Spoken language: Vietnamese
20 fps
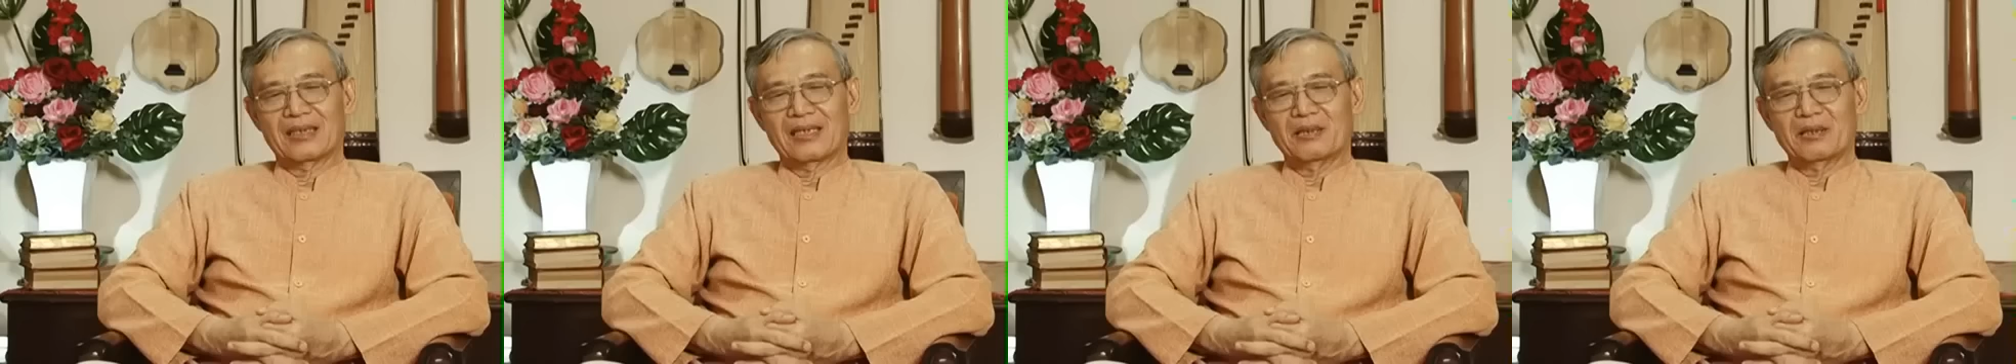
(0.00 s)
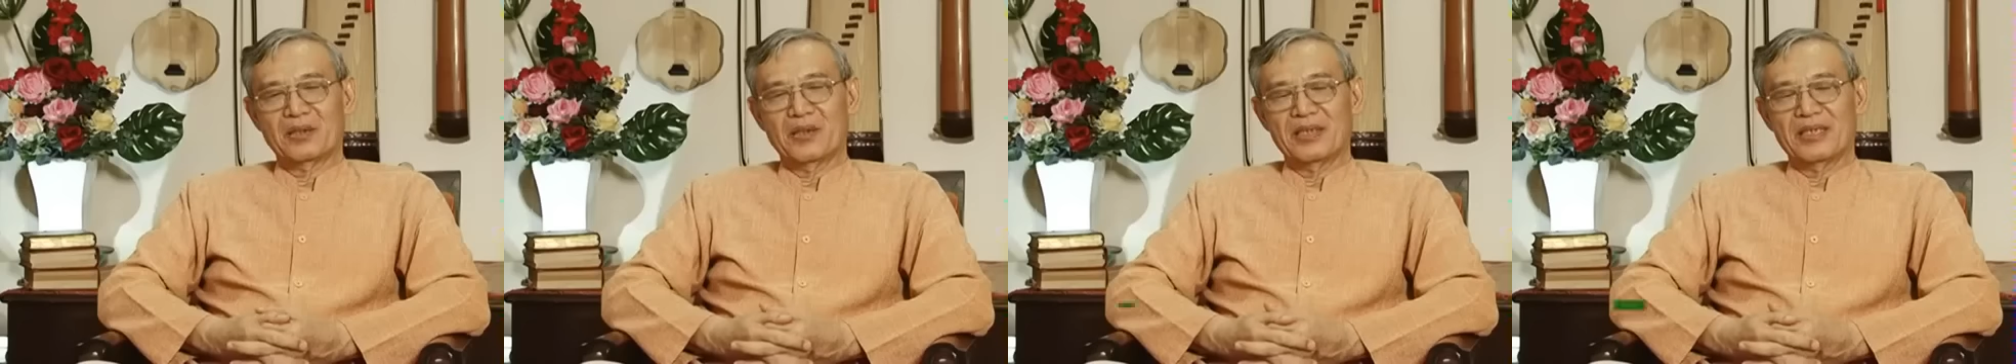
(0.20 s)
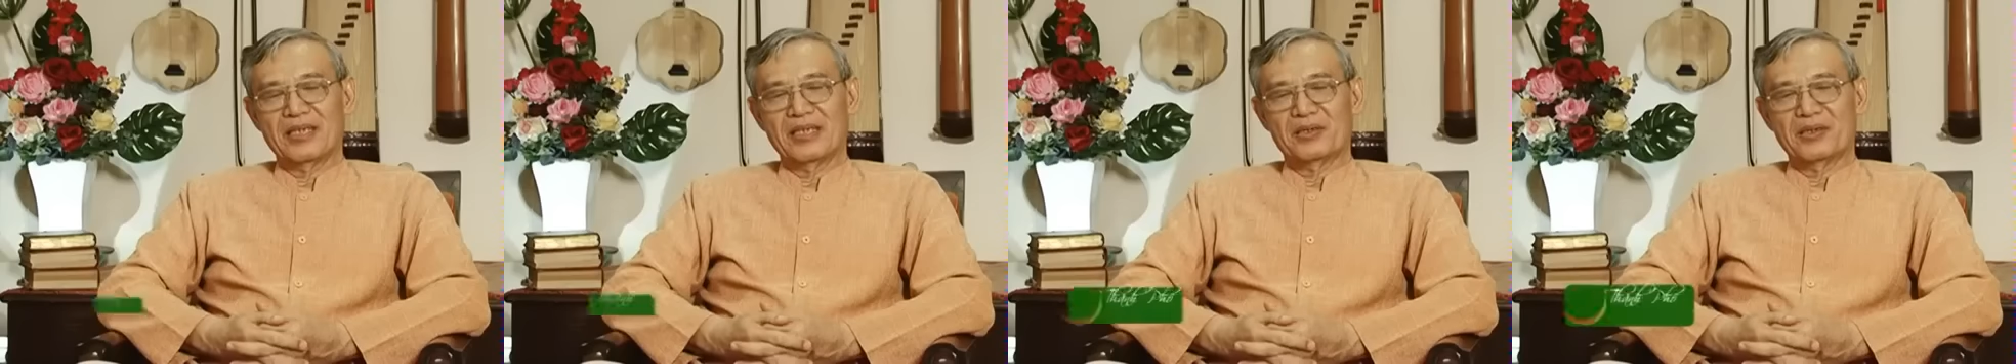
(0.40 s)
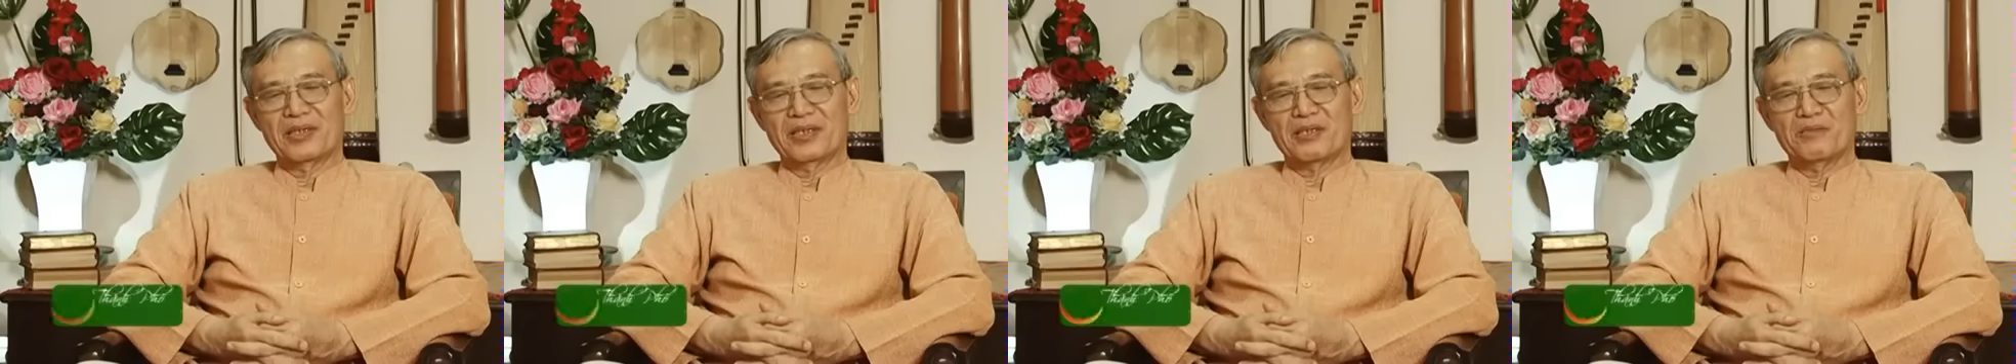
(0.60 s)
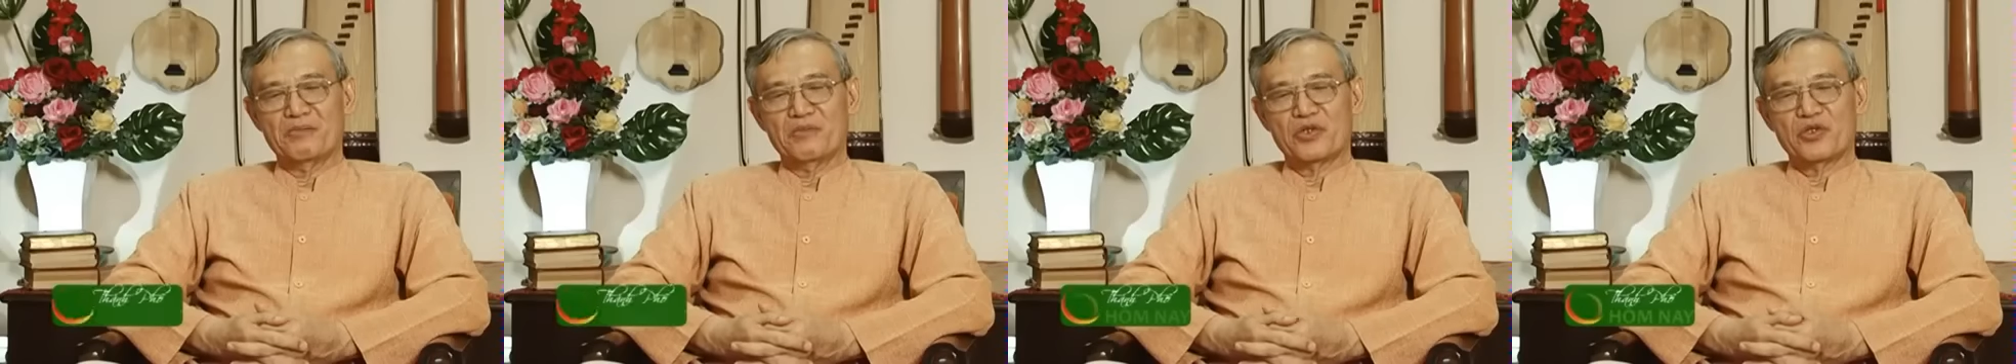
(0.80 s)
theo tôi thì
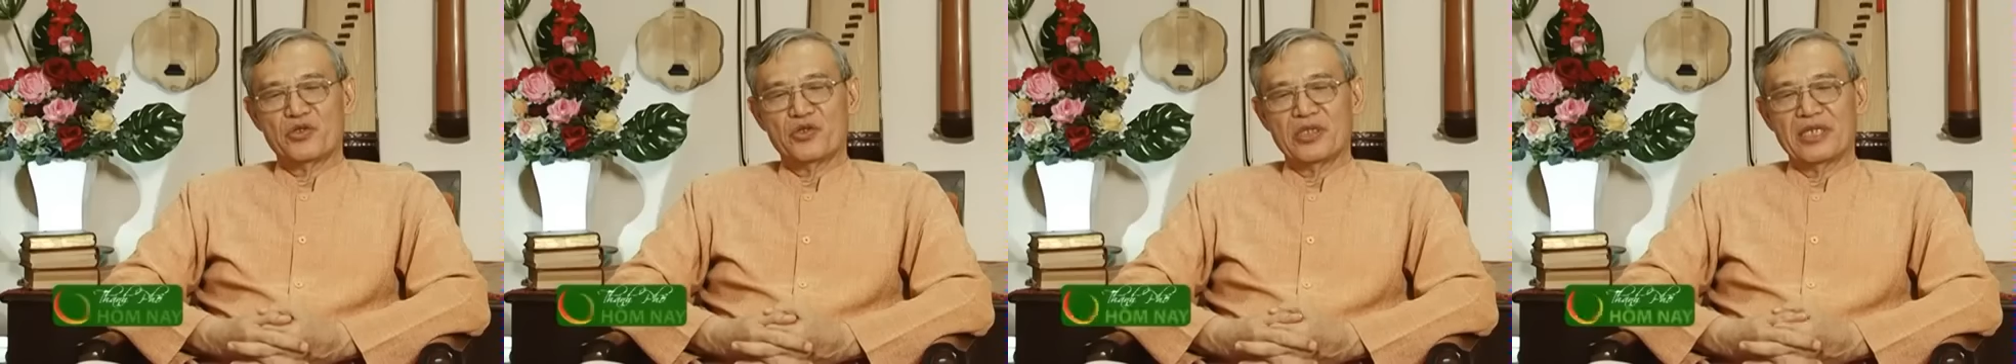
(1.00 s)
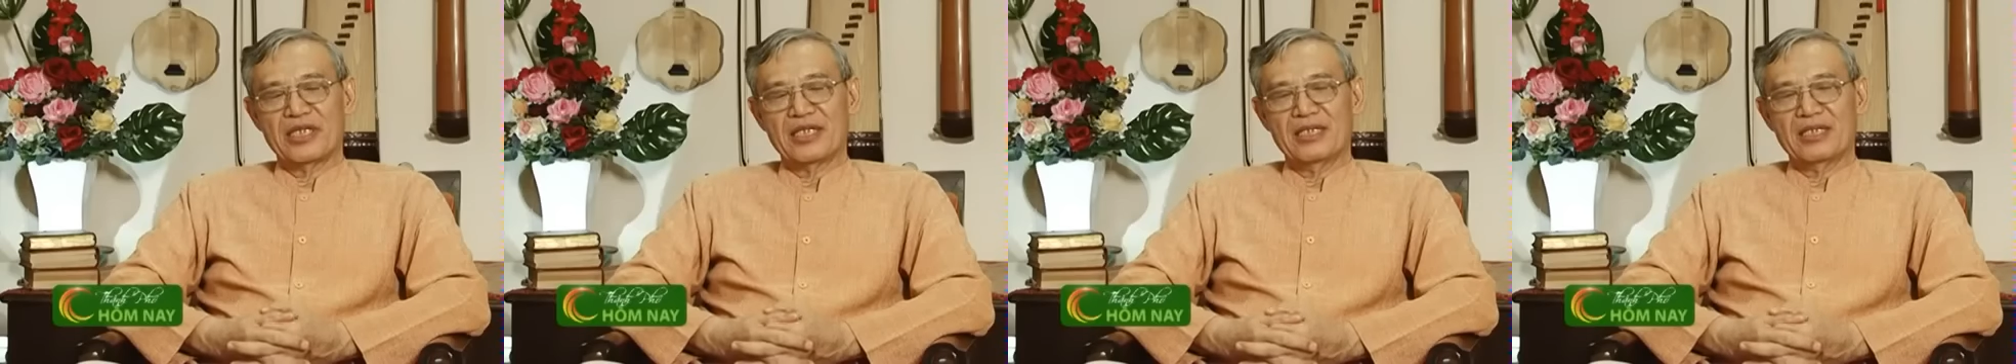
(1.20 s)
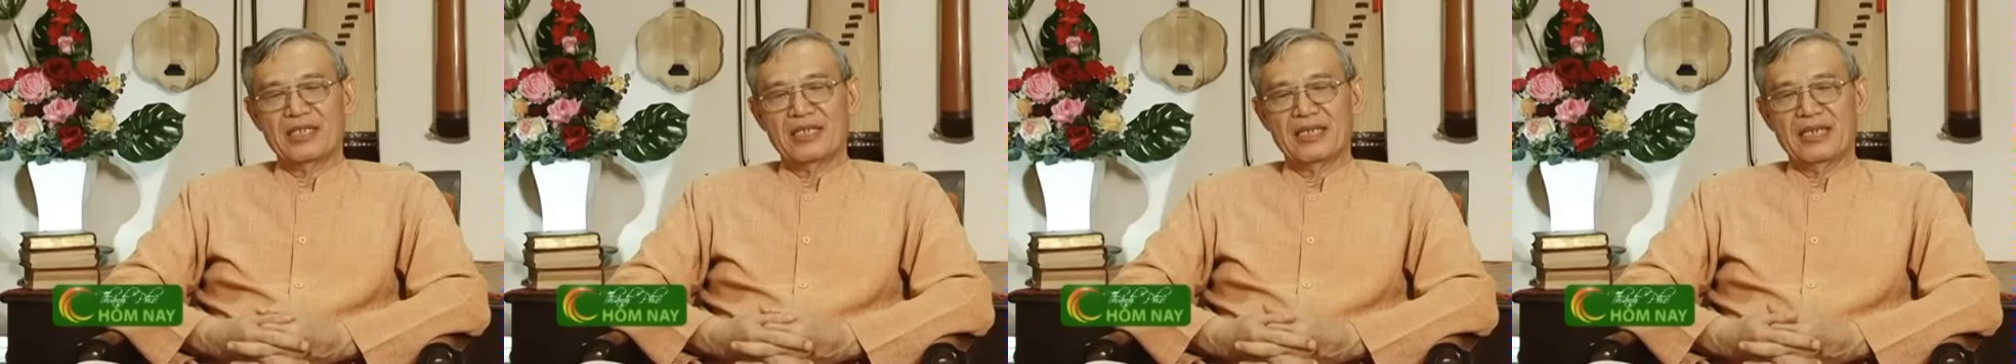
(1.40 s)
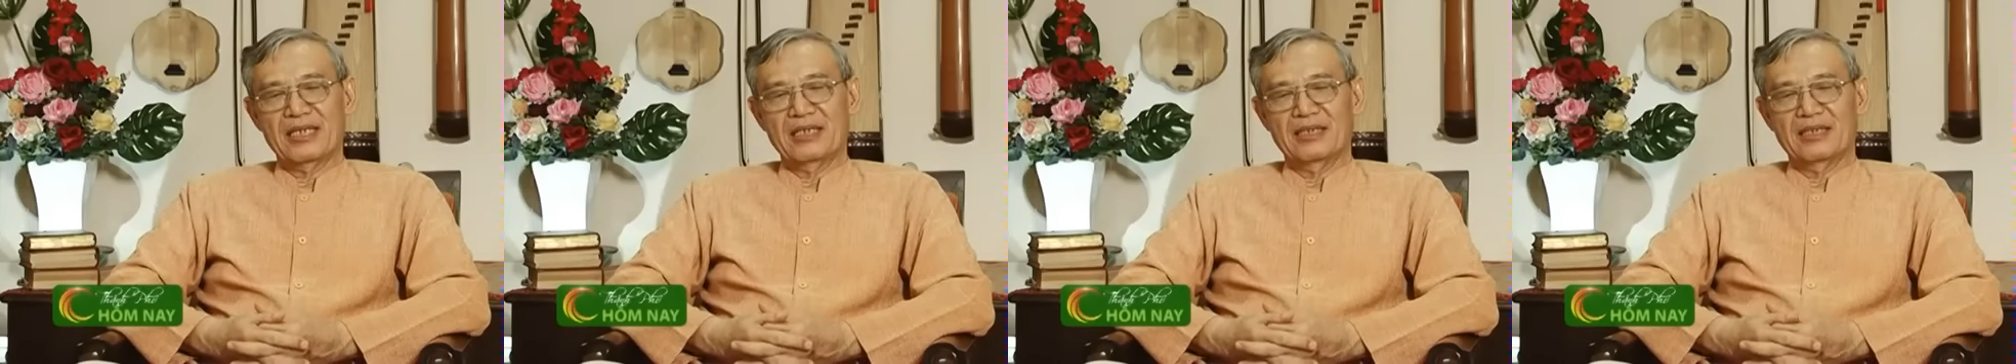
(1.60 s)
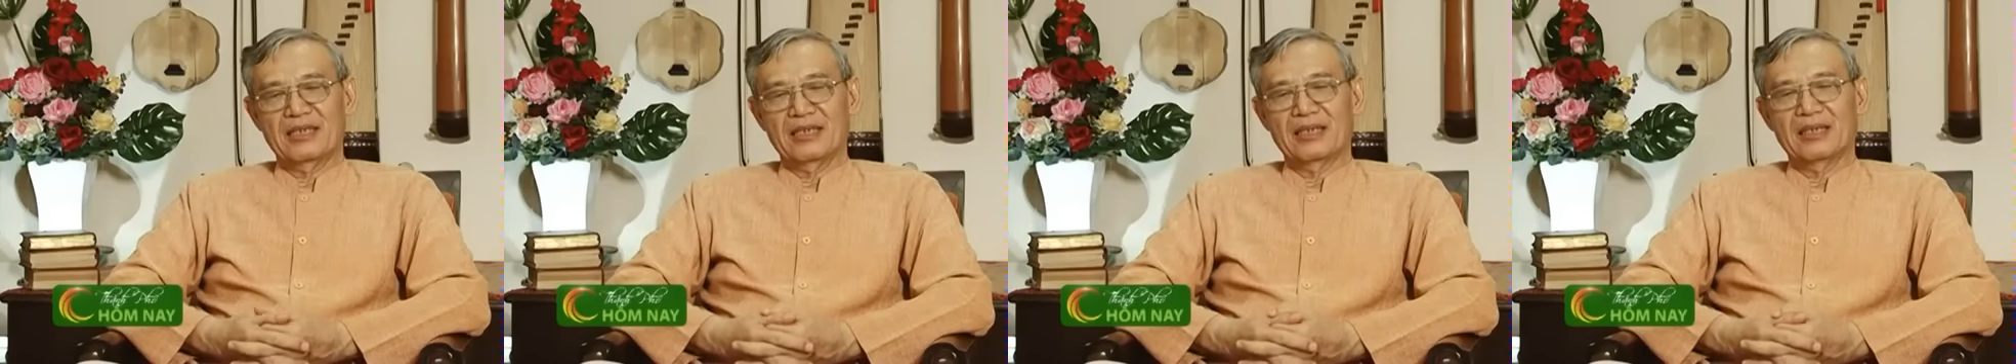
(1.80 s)
tôi có một suy nghĩ thế
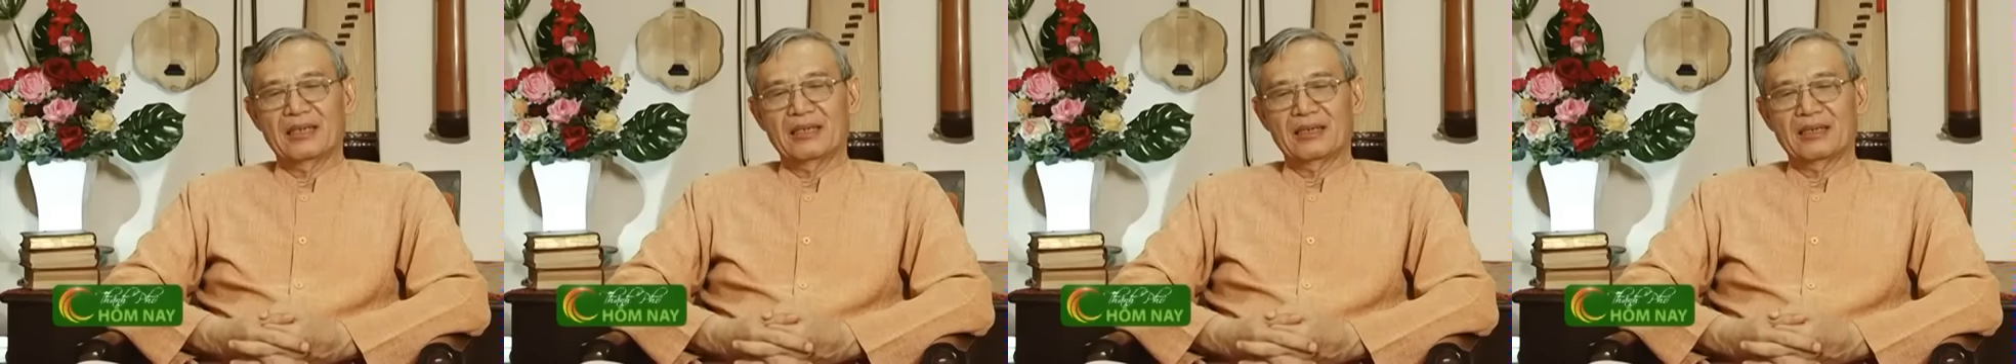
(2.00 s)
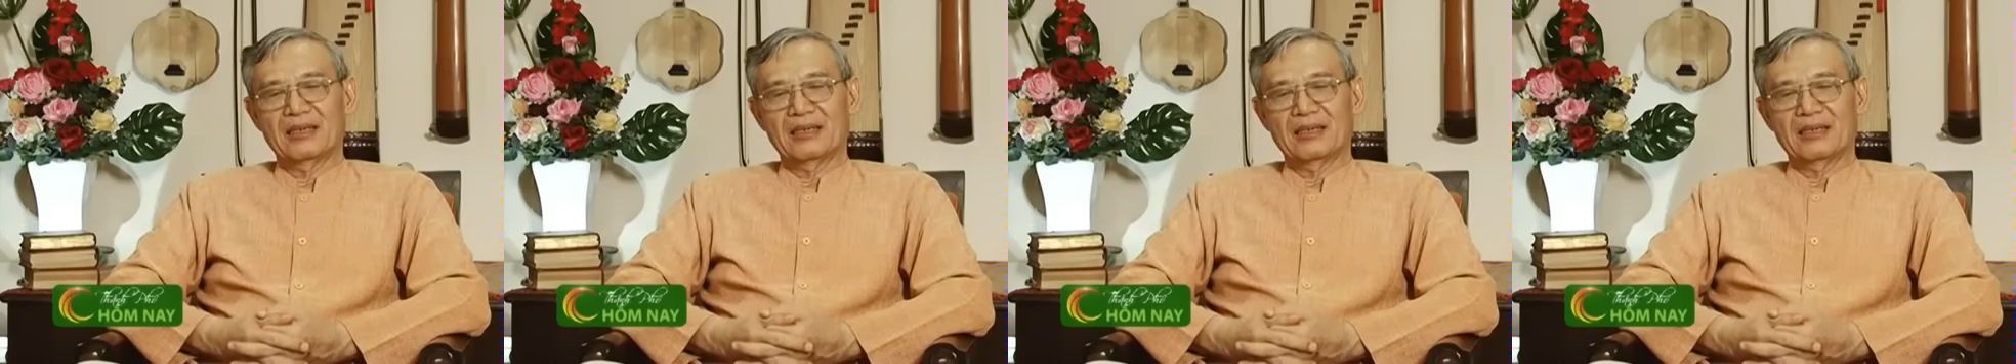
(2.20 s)
này là,